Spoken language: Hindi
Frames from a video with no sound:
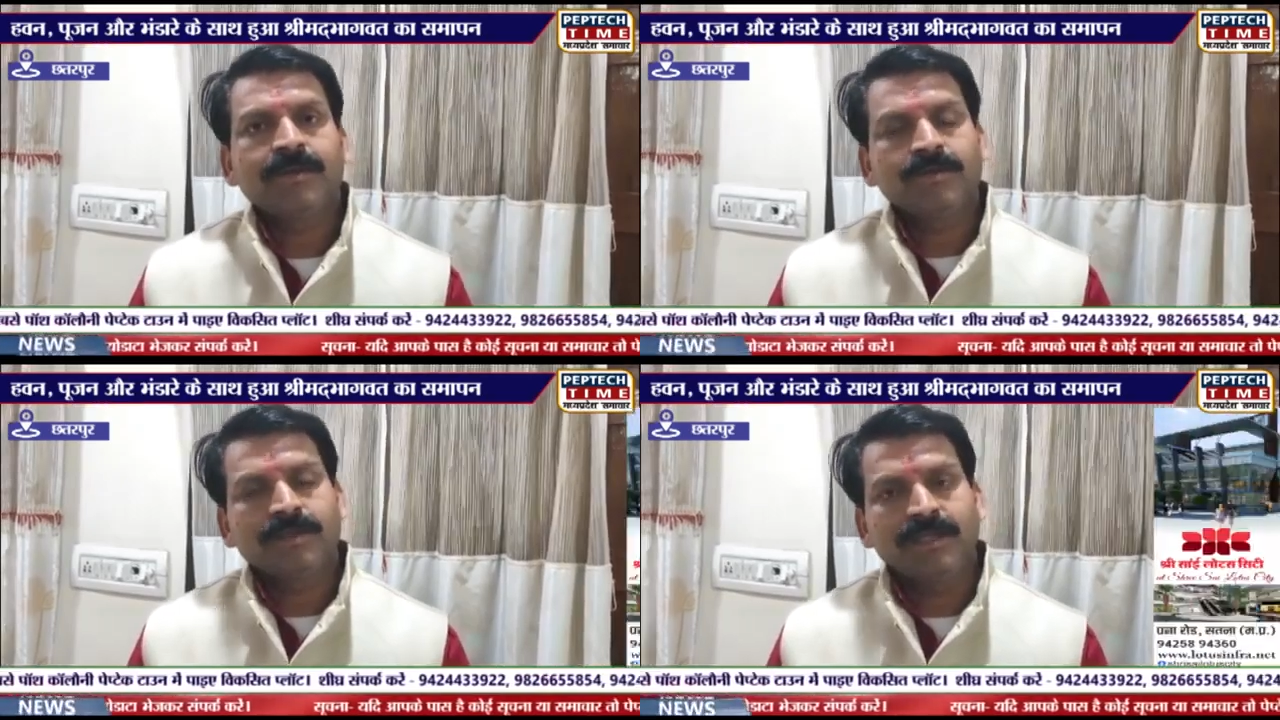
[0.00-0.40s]
के
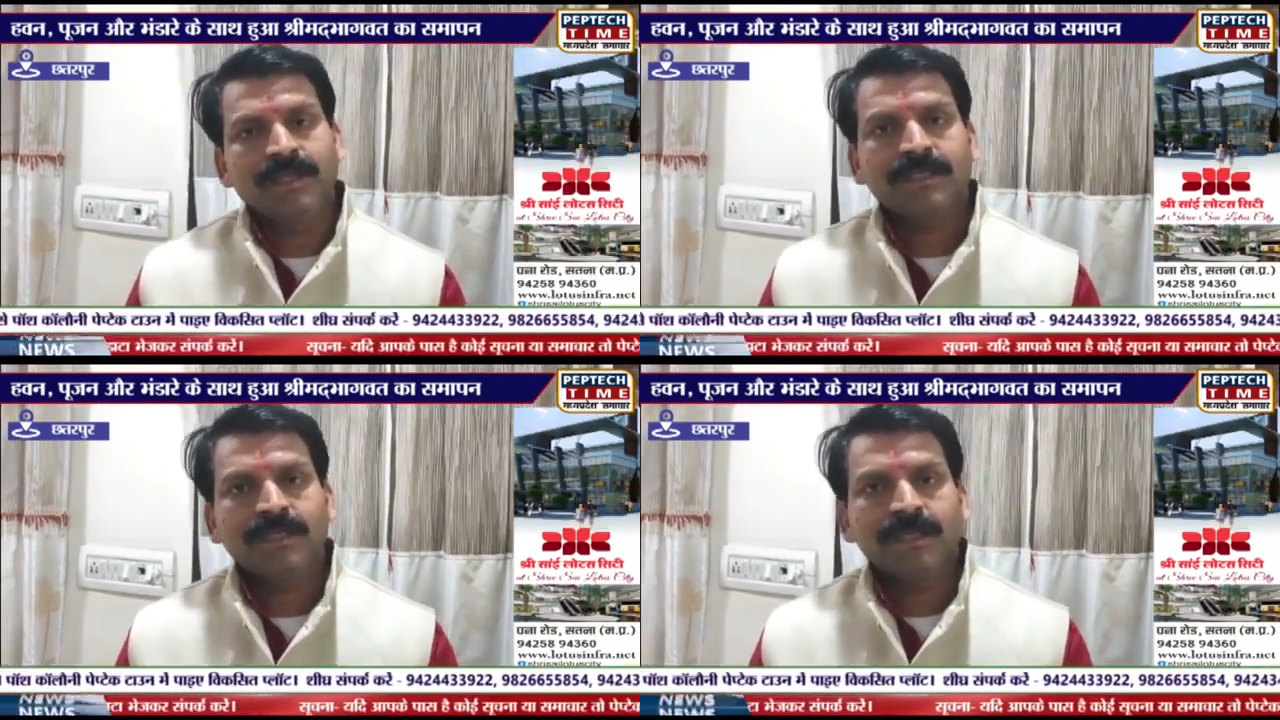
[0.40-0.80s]

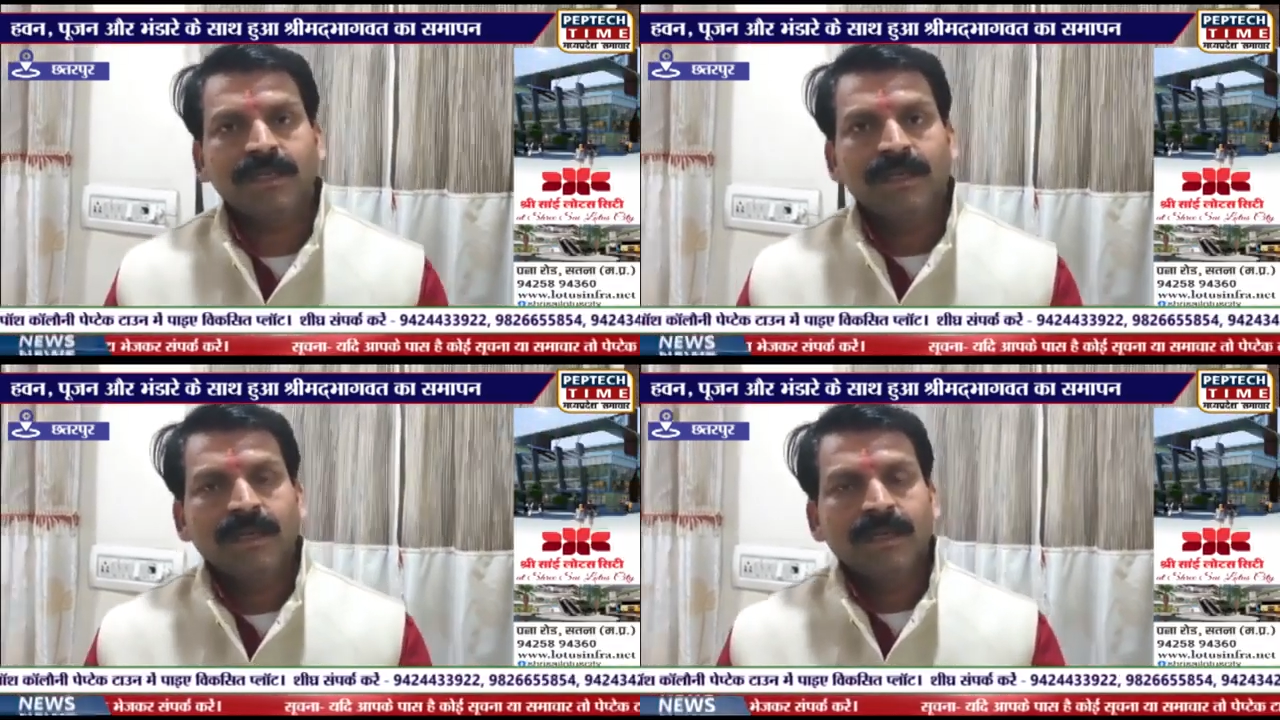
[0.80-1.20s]
उद्देश्य से
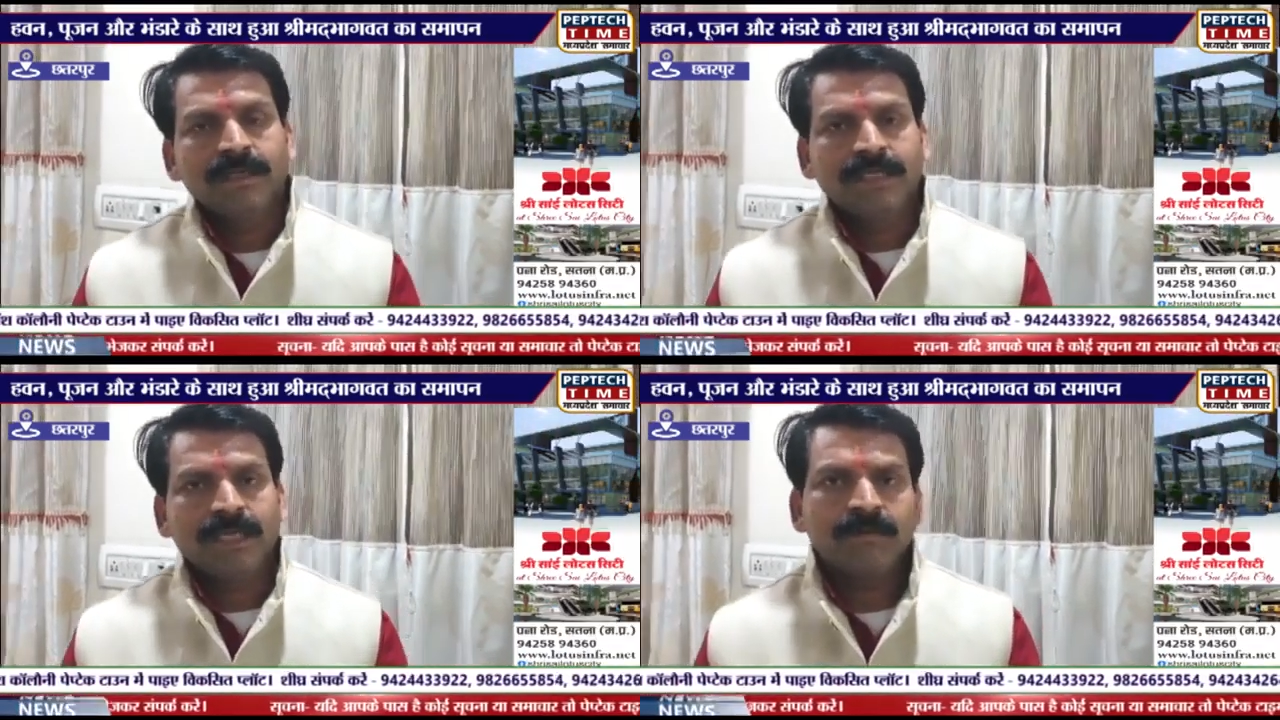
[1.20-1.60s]

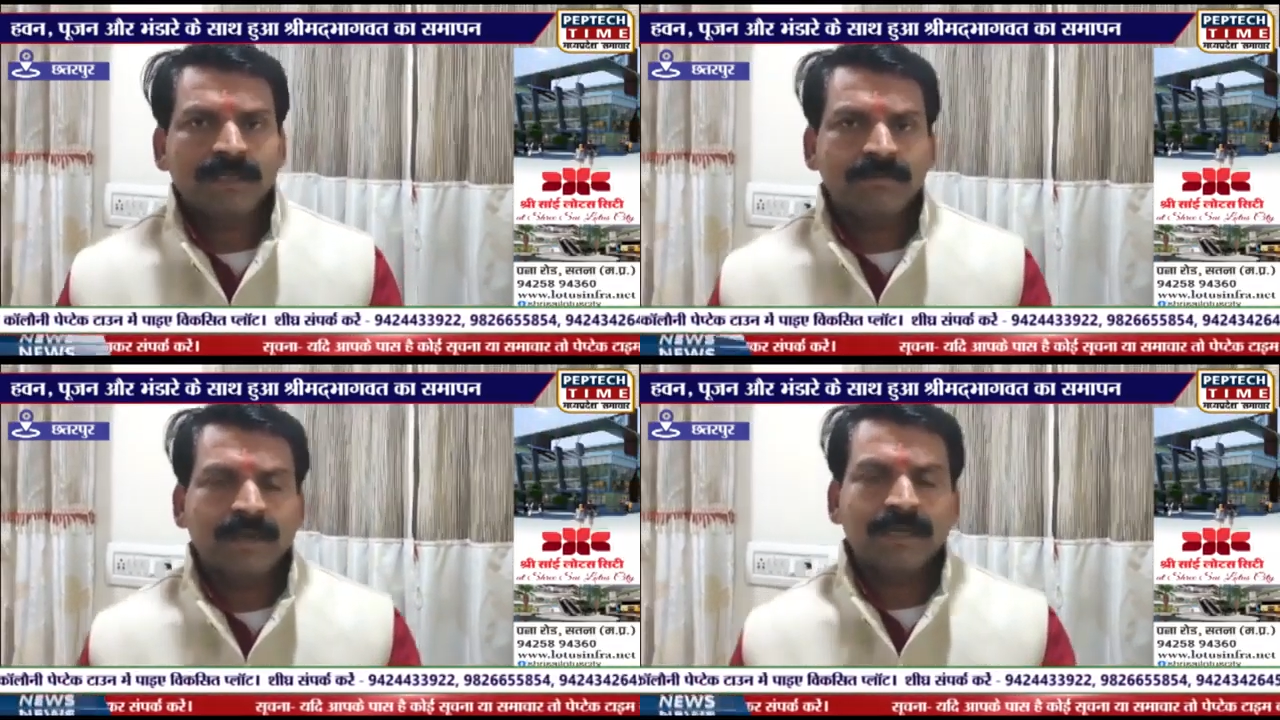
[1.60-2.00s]

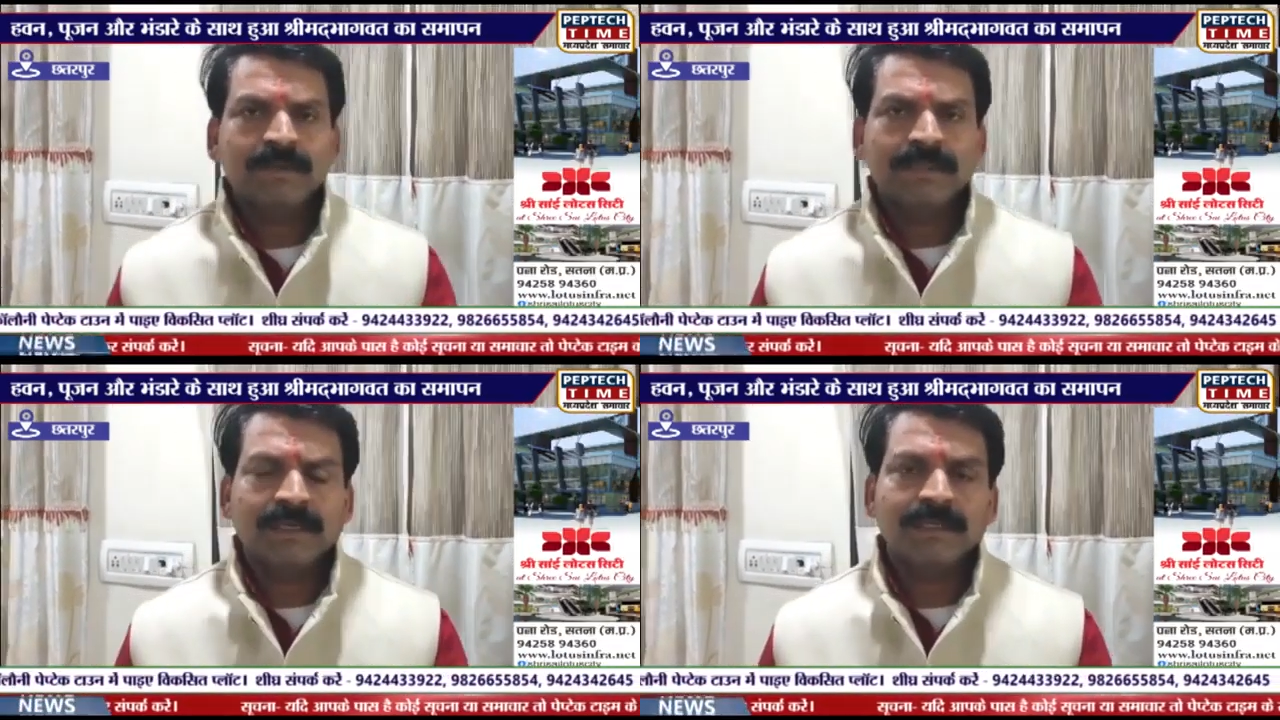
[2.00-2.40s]
श्रीमद
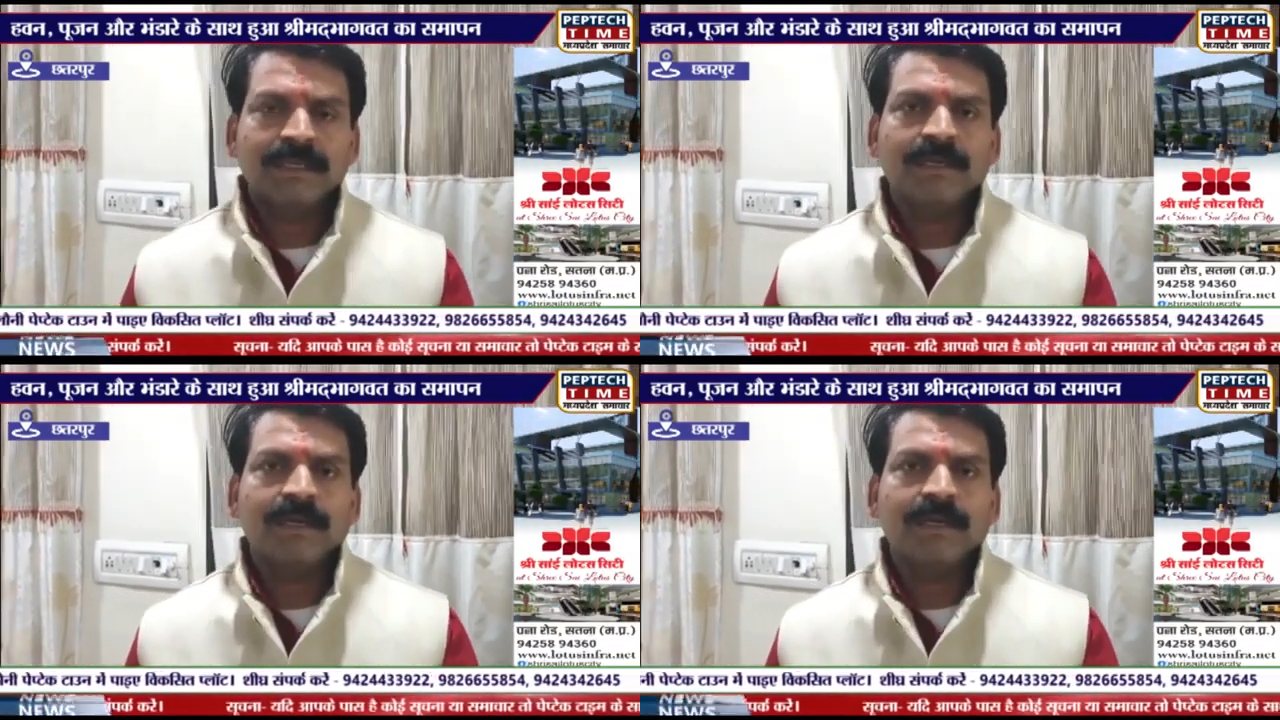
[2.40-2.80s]
भागवत
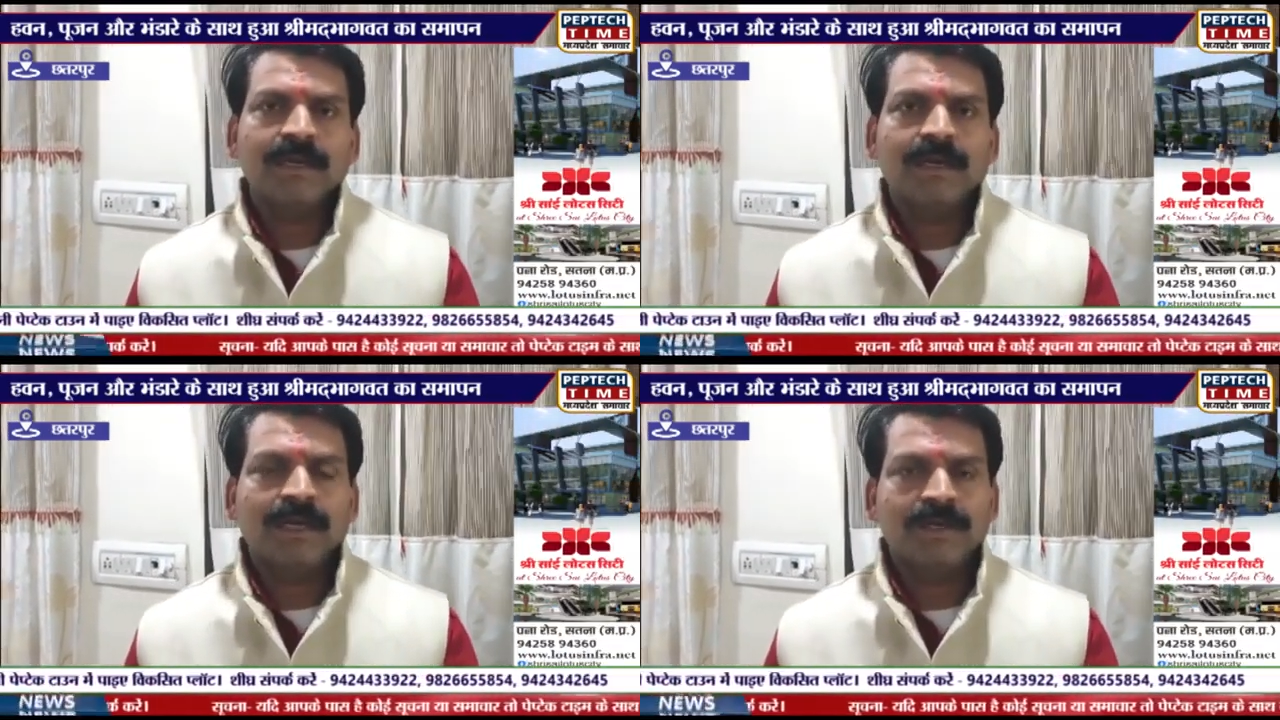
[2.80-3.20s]
कथा का
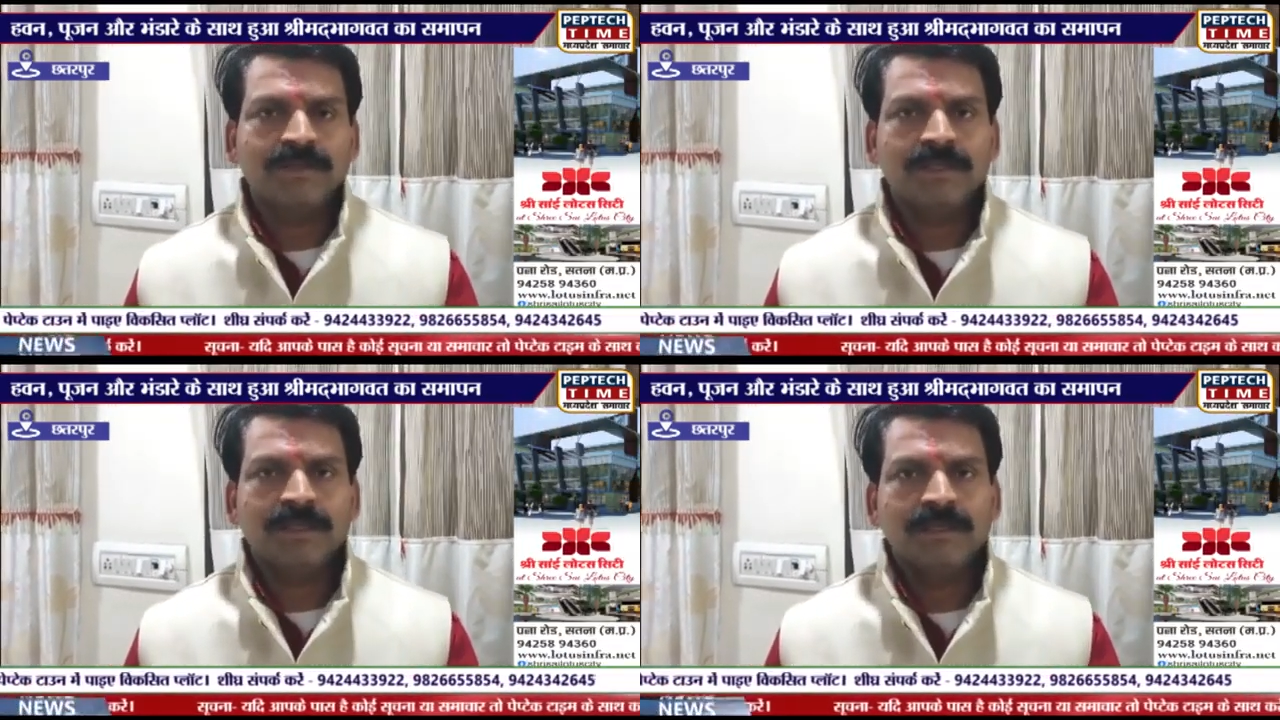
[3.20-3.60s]

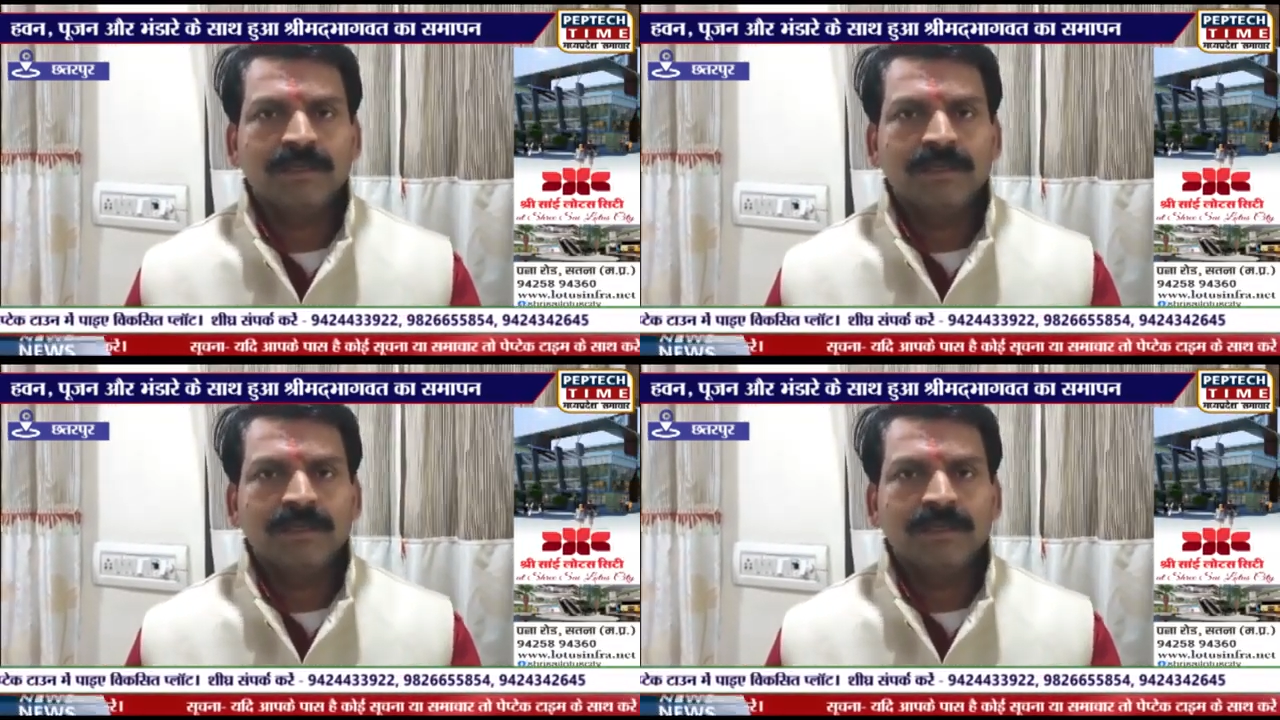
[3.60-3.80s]
आयोजन